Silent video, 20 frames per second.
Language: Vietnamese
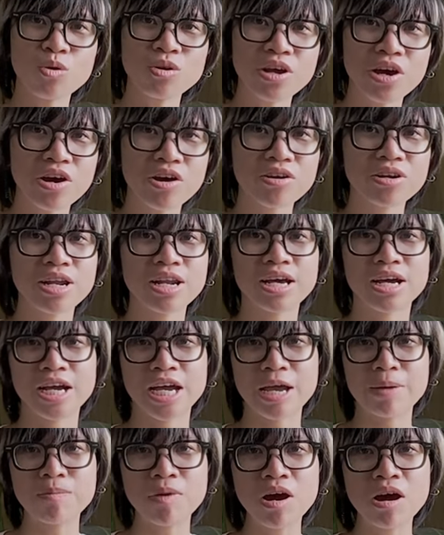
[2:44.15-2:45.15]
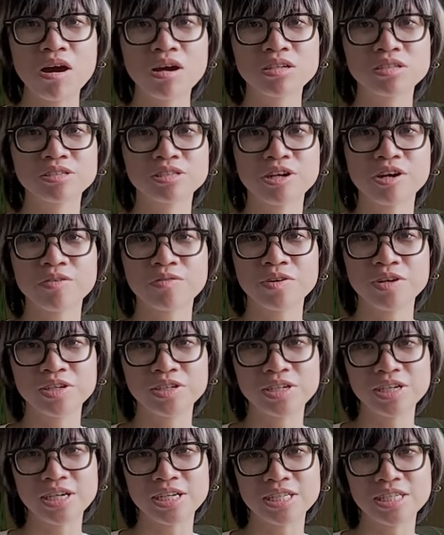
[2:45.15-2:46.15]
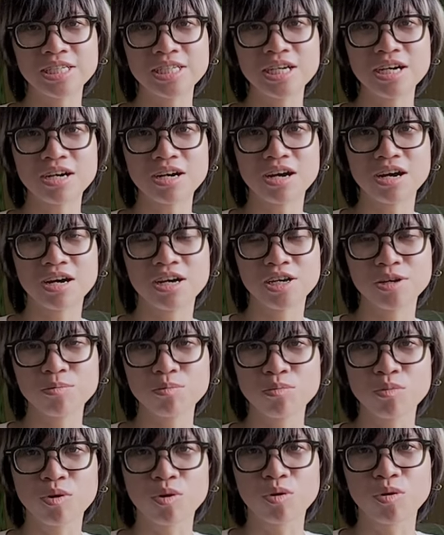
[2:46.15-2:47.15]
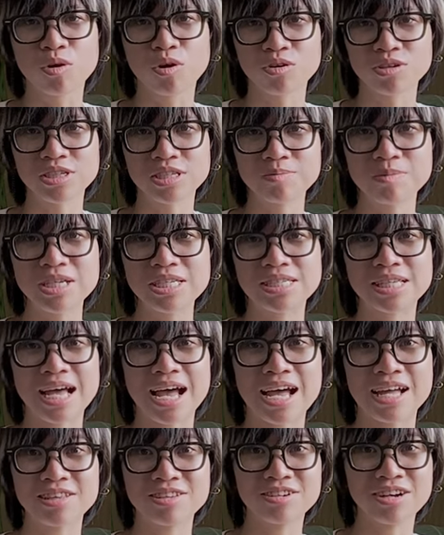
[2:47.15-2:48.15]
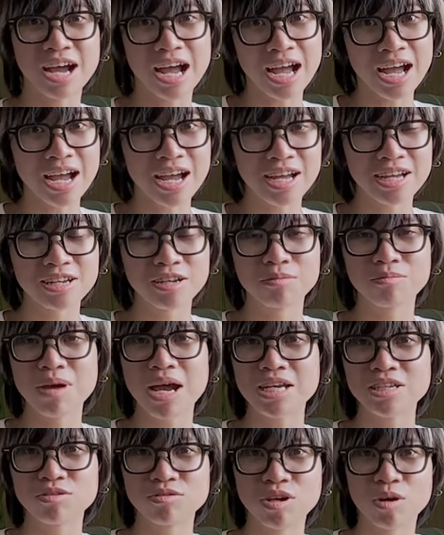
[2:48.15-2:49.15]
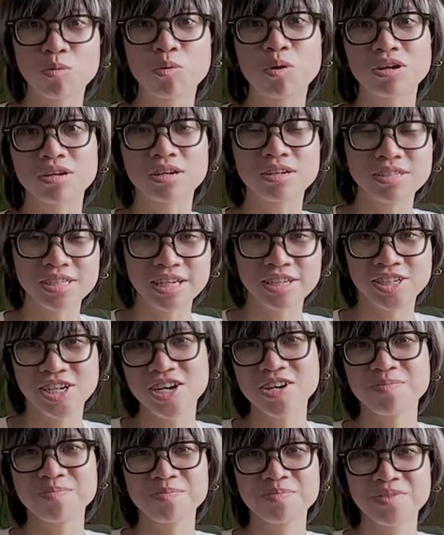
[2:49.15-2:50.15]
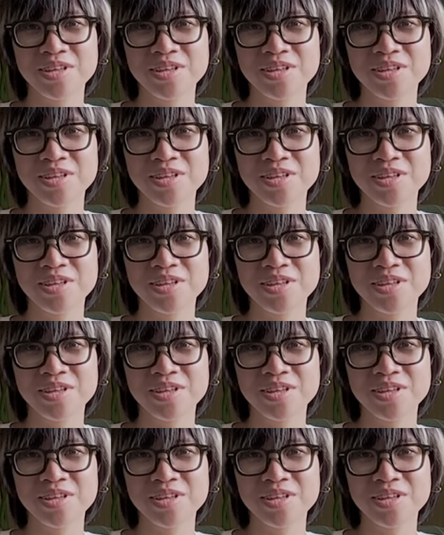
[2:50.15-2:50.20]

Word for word: tốt hơn hay là kém hơn so với những cái chiếc uh, gimbal có mức giá từ 2 đến 3 triệu đồng hoặc hơn thế nữa